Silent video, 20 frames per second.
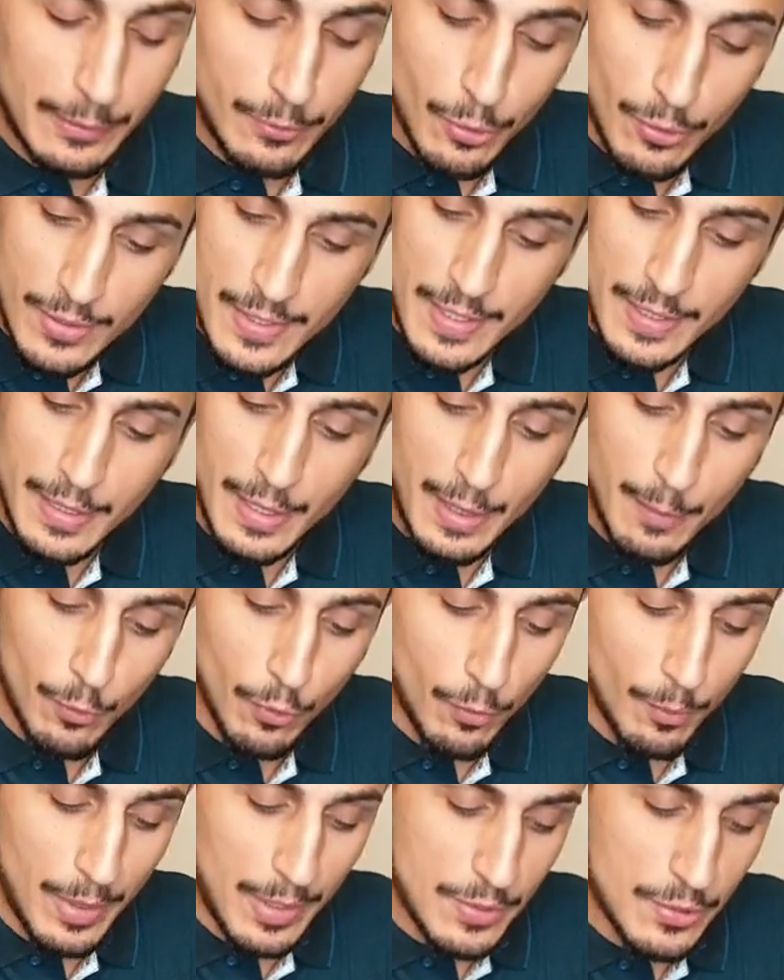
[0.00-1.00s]

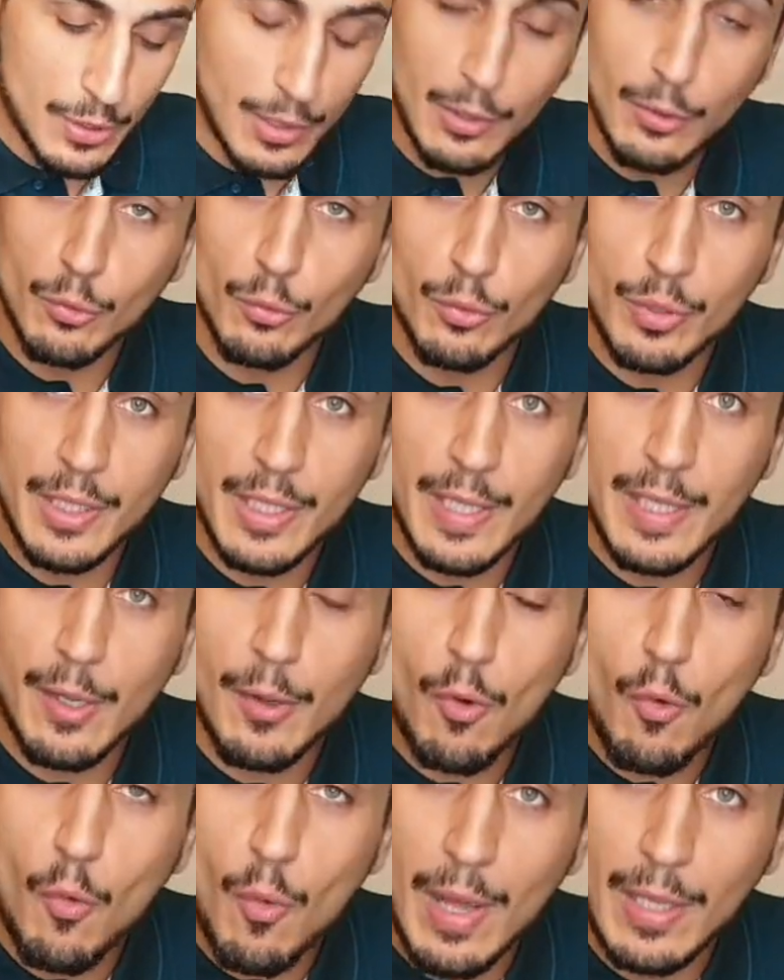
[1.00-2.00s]
Consegneremo il mazzo a lui
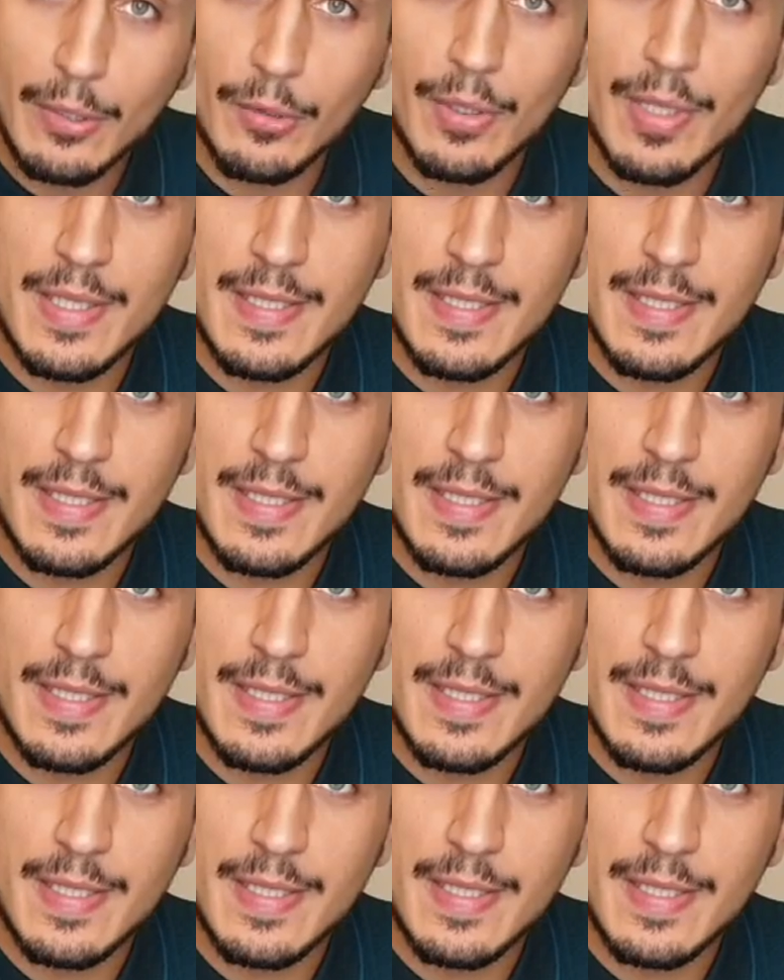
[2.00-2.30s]
e quando